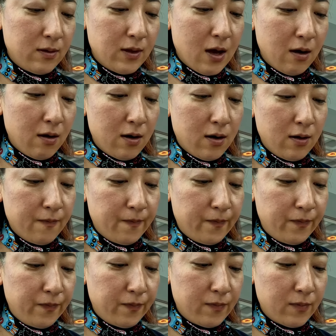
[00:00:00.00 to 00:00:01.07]
だから
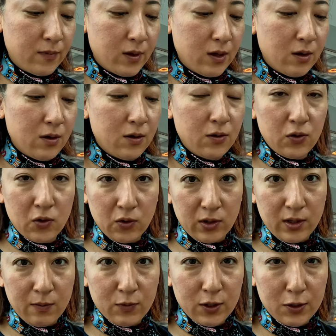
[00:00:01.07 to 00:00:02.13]
とっ
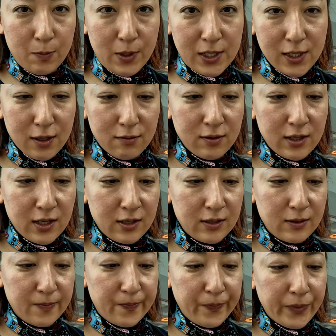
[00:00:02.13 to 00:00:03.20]
てもスペシャルで
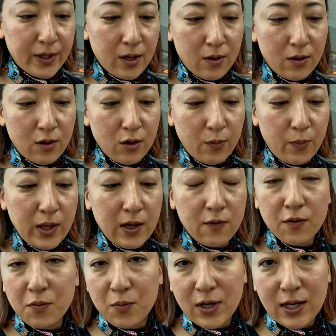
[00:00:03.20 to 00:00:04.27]
す
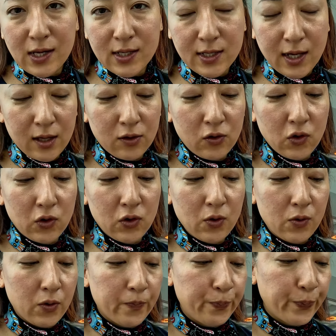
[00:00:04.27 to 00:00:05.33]
ビーフブリスケット
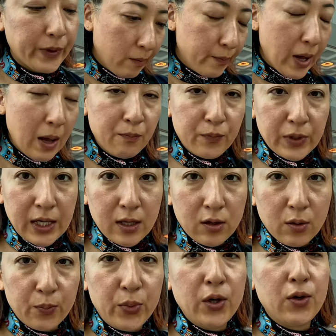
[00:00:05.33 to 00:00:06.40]
と
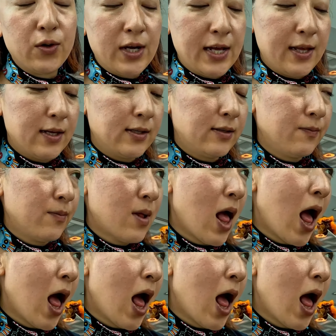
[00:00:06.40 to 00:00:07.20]
パンプキンのピューレです